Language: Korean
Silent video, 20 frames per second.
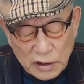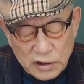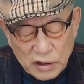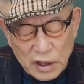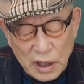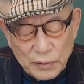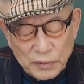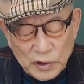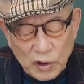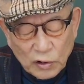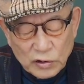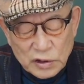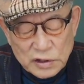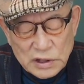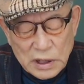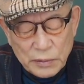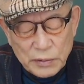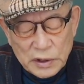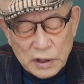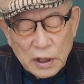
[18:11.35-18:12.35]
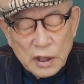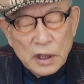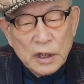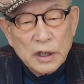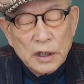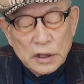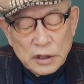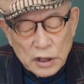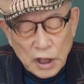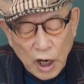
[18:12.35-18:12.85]
그런가 하면 어떤 사람은
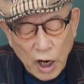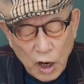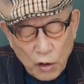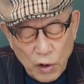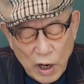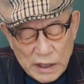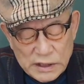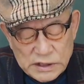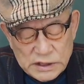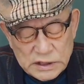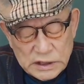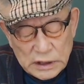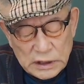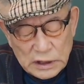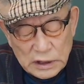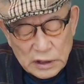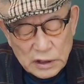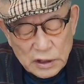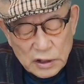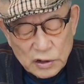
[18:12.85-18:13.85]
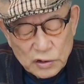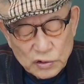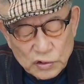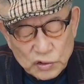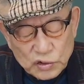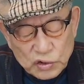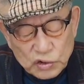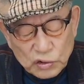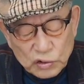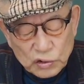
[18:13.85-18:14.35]
여와씨,
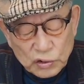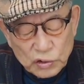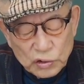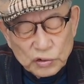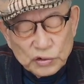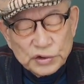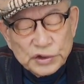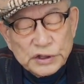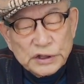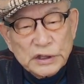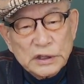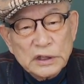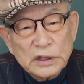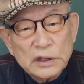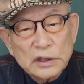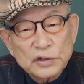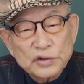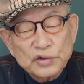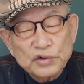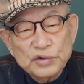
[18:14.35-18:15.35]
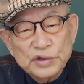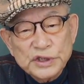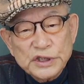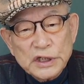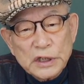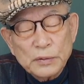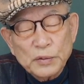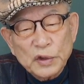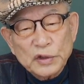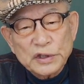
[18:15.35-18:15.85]
숙융씨,
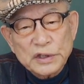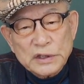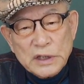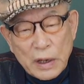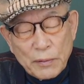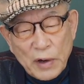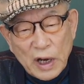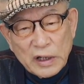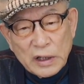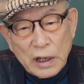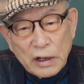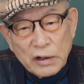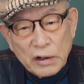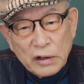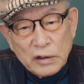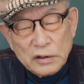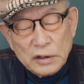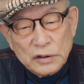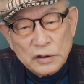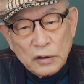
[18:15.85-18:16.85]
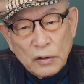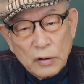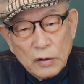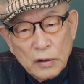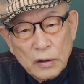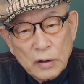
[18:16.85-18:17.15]
순씨를 묶어서 사망이라고 그랬거든요.